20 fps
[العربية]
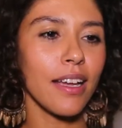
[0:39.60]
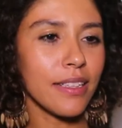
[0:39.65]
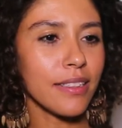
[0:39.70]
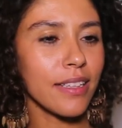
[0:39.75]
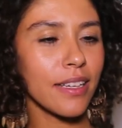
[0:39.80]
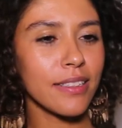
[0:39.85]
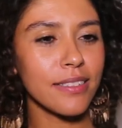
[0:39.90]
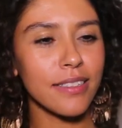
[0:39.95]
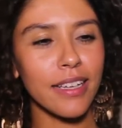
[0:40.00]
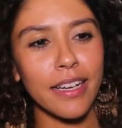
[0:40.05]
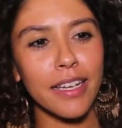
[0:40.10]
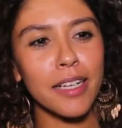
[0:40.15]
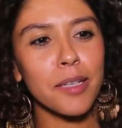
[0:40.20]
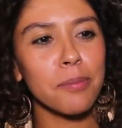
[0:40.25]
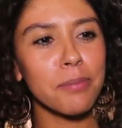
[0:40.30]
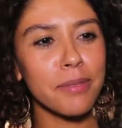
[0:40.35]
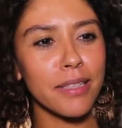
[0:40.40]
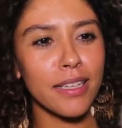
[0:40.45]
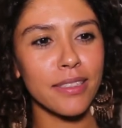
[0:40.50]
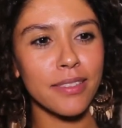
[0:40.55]
حنا كنا غير
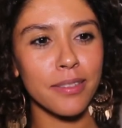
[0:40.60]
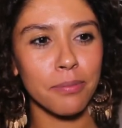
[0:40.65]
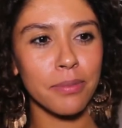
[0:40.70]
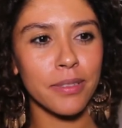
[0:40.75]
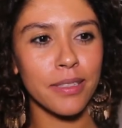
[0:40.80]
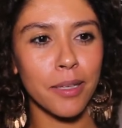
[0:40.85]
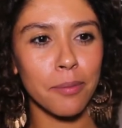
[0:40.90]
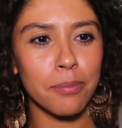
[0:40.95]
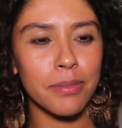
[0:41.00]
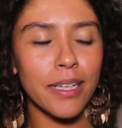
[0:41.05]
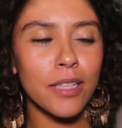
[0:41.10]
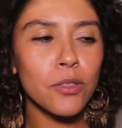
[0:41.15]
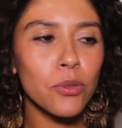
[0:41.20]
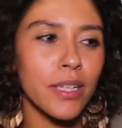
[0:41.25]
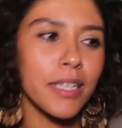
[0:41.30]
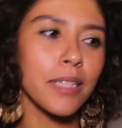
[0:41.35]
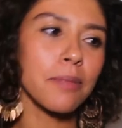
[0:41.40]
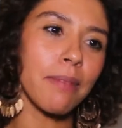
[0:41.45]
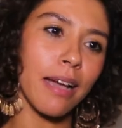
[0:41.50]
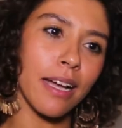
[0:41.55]
بنات بنا بنات
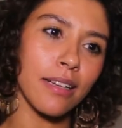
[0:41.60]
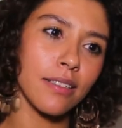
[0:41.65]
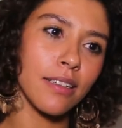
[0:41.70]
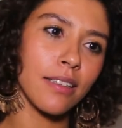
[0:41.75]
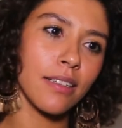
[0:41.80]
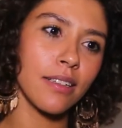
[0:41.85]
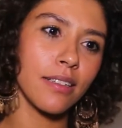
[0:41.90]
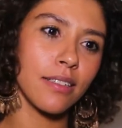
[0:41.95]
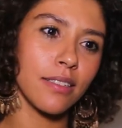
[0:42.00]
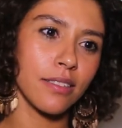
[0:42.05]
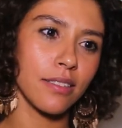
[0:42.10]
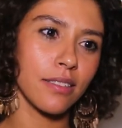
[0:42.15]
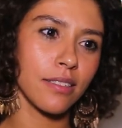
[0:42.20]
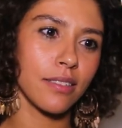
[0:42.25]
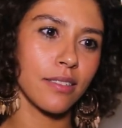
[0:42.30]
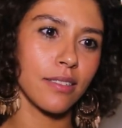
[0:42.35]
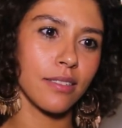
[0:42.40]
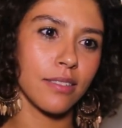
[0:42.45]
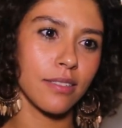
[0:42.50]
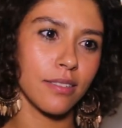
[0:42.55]
ولكن معنا انم
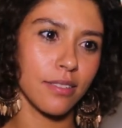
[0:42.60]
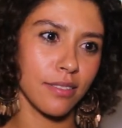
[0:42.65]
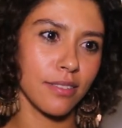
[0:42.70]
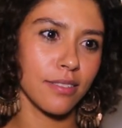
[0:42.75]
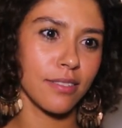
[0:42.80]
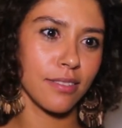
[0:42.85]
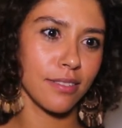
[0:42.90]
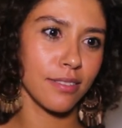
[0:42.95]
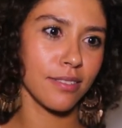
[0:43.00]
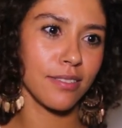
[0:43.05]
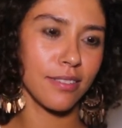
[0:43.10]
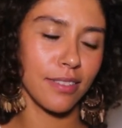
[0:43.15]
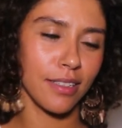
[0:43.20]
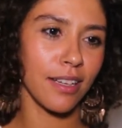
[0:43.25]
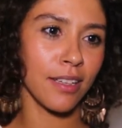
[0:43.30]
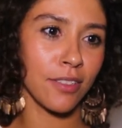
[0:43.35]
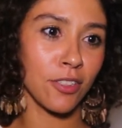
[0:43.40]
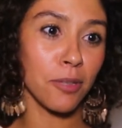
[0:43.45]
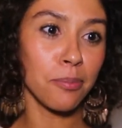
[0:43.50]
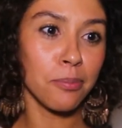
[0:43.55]

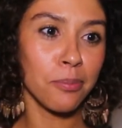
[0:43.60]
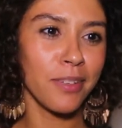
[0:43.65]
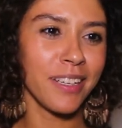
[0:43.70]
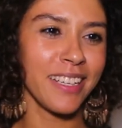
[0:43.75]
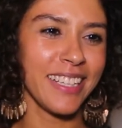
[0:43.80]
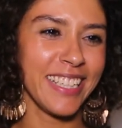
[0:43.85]
آه، أمم.